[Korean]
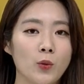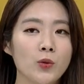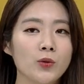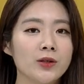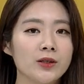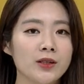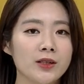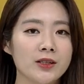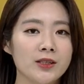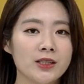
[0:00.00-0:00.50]

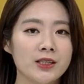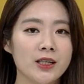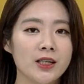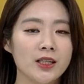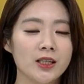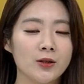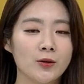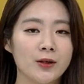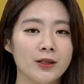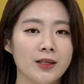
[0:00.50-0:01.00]
오늘 오늘은
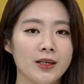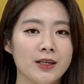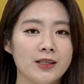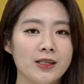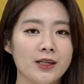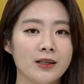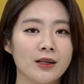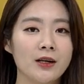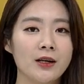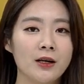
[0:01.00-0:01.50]
시간
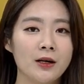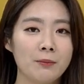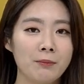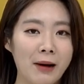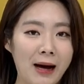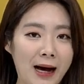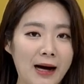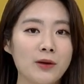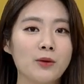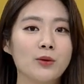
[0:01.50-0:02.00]
관계상
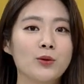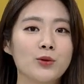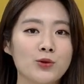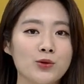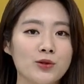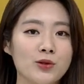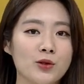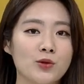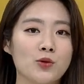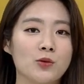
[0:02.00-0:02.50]
바로
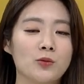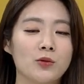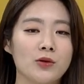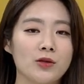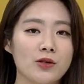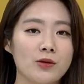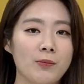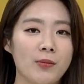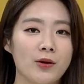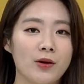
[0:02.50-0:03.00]
출전
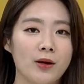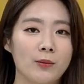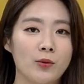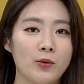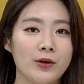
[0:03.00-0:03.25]
종목을 선별해